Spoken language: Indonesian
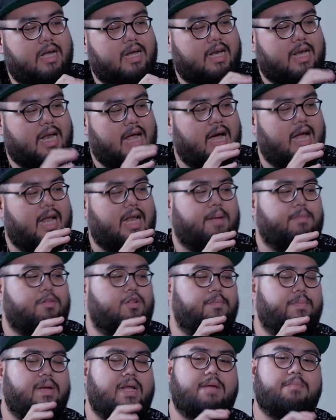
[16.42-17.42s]
Nah,
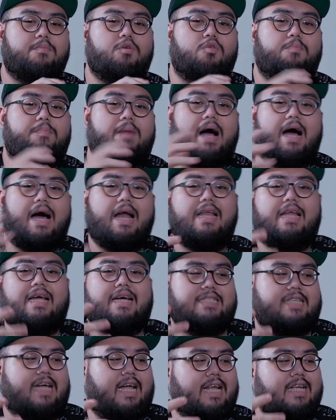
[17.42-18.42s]
laptop ini merupakan ya
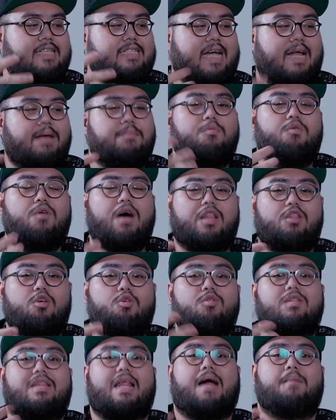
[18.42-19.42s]
seri ZenBook atau
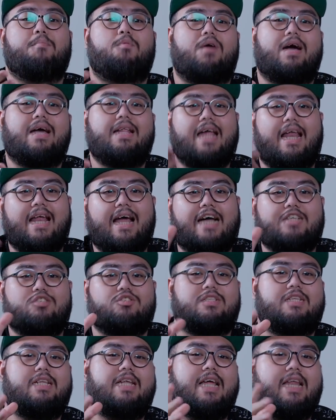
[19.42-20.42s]
Ultrabook-nya dari
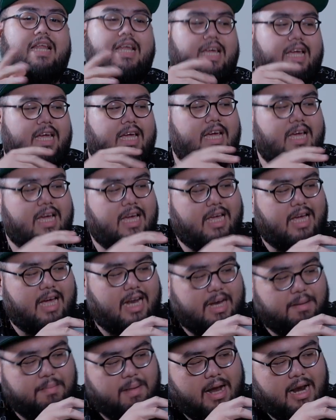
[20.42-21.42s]
Asus sendiri yang
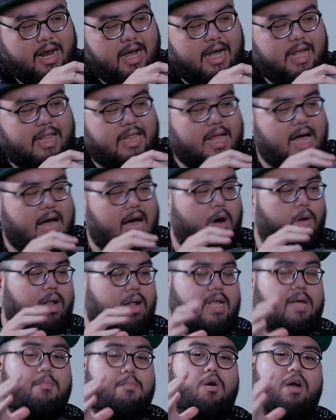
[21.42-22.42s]
dimana kita
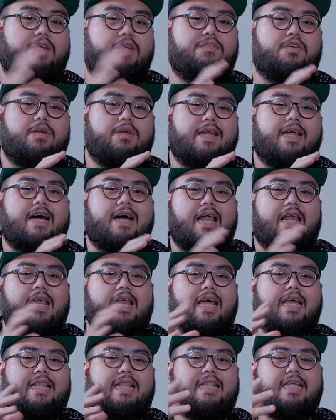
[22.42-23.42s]
awalnya mau review ini
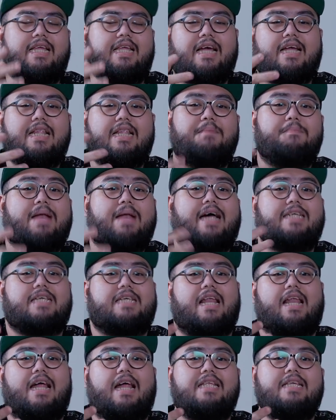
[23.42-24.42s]
karena intinya kita
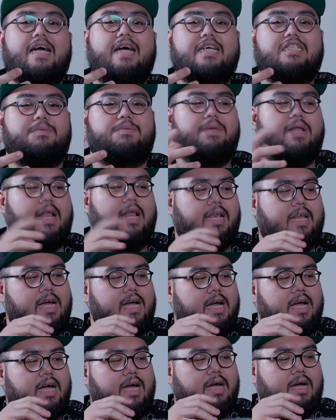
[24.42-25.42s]
penasaran aja
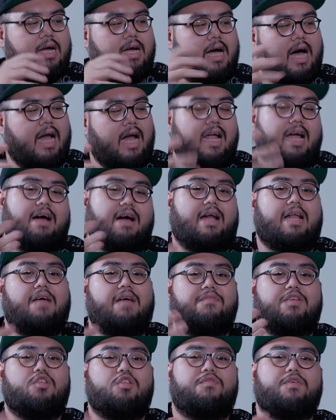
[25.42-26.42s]
sebenarnya ada ada
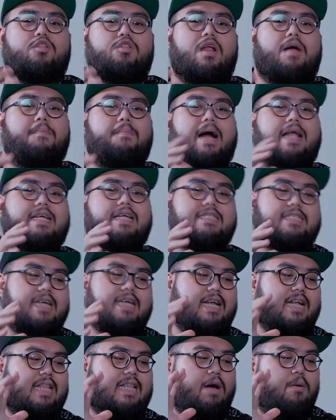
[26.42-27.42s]
fitur-fitur apa aja sih
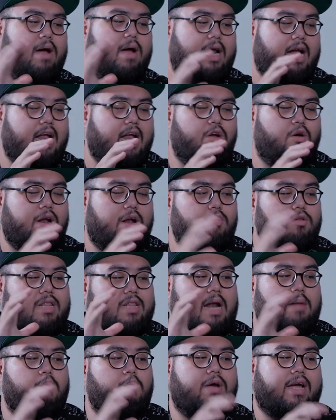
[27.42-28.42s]
yang ditawarkan oleh
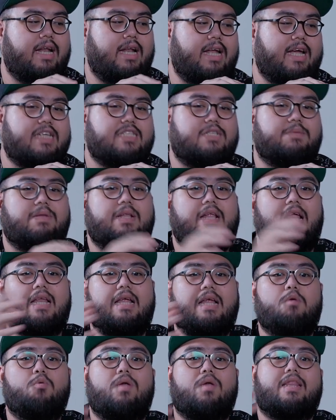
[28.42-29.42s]
Ultrabook ini
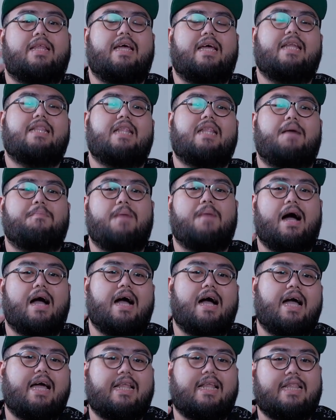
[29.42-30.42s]
sebenarnya worth it apa
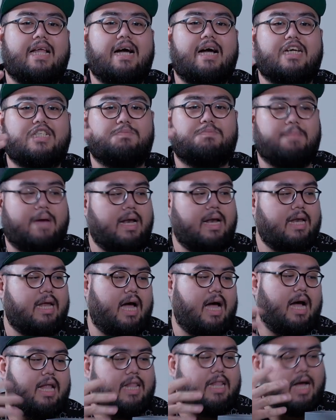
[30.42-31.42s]
enggak kita nge-spend ya
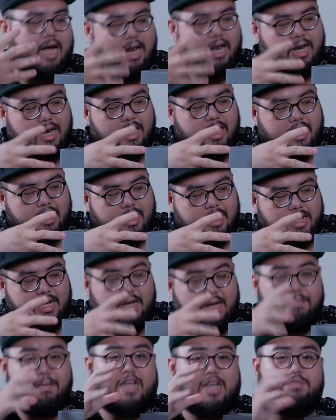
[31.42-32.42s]
katakan
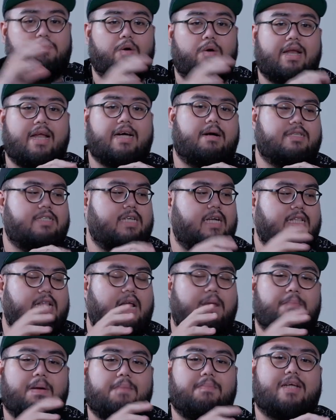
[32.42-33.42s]
di price point yang
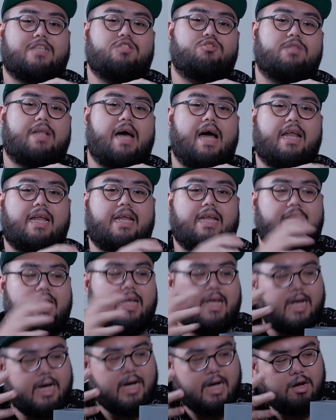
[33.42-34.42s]
sekitar 14 jutaan
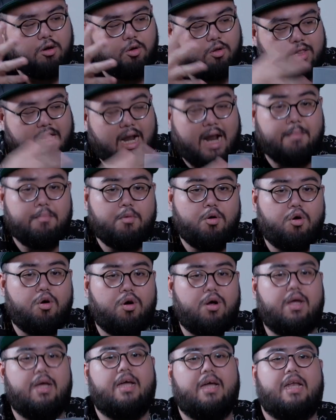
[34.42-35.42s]
ini ke
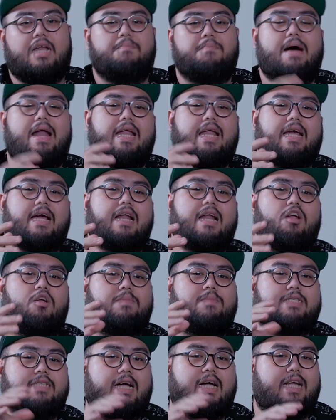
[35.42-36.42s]
Ultrabook dibandingkan kalau
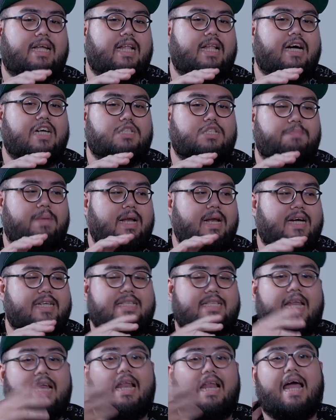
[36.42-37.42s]
misalkan kita nge-spend ke
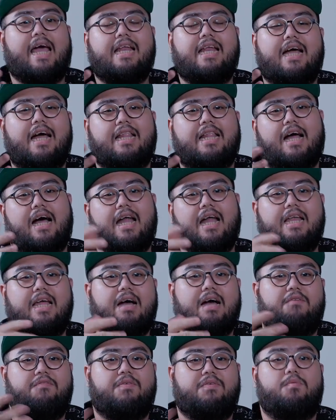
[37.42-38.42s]
seri lain katakan
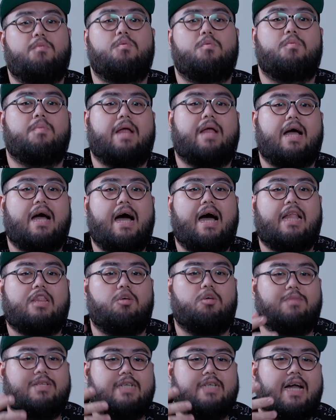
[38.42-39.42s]
ya Vivobook mereka
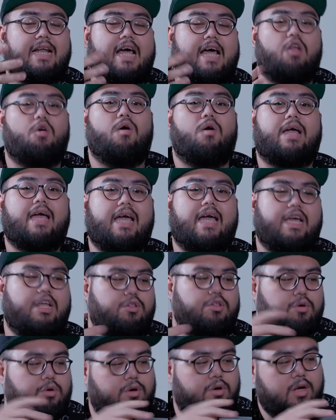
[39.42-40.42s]
atau misalkan ROG
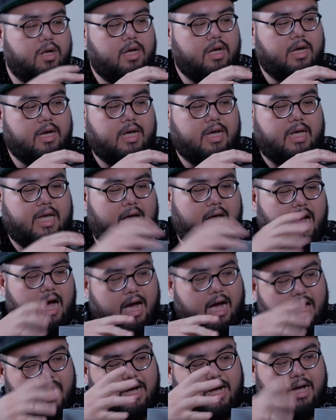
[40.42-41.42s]
gitu
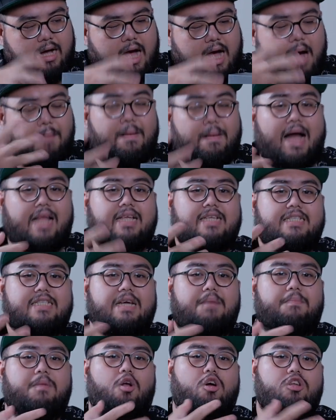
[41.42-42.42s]
ya apa aja sih
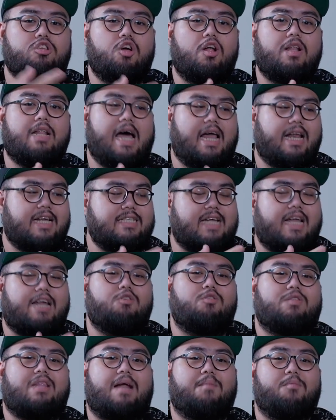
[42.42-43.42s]
yang menonjol dari seri
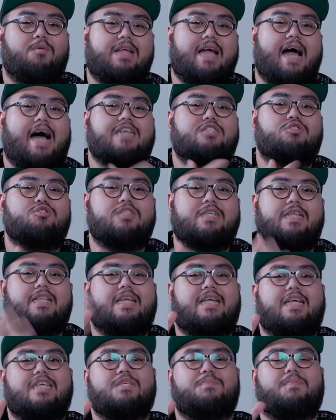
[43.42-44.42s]
ultrabooknya Asus
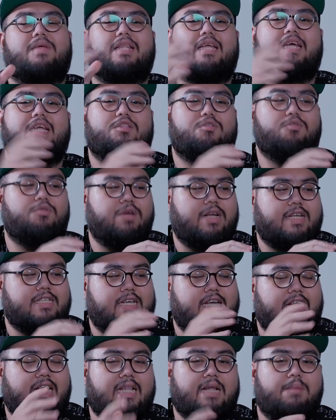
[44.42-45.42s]
intinya seperti itu di
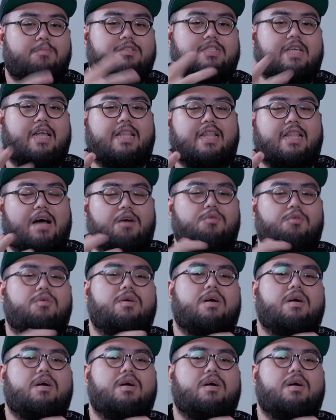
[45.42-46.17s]
sini kita mau cari tahu